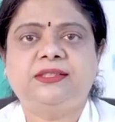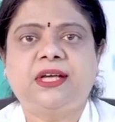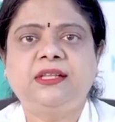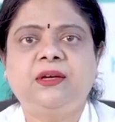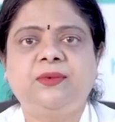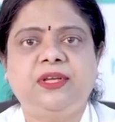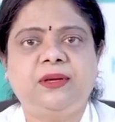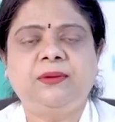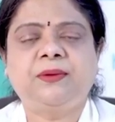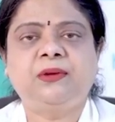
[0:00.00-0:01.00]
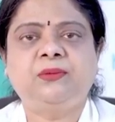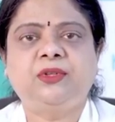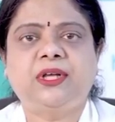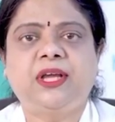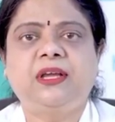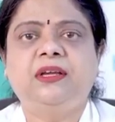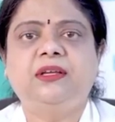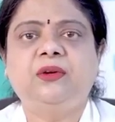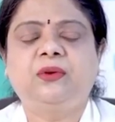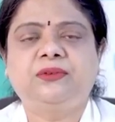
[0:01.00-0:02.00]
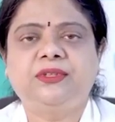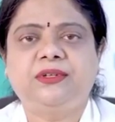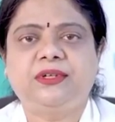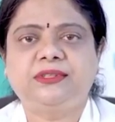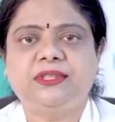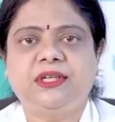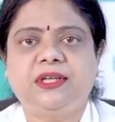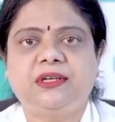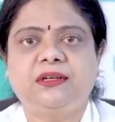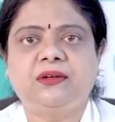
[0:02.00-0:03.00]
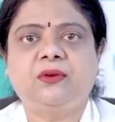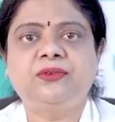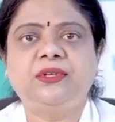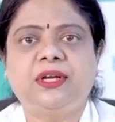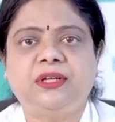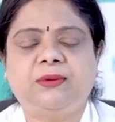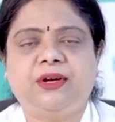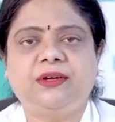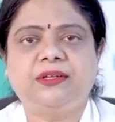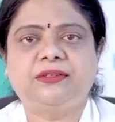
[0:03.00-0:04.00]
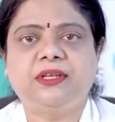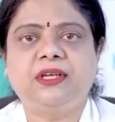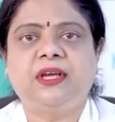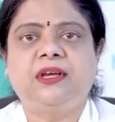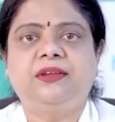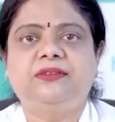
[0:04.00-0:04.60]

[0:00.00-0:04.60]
साथ ही हमें ये भी मालूम होता है कि कौन सी ड्रग्स की कौन सी एंटीबायोटिक्स की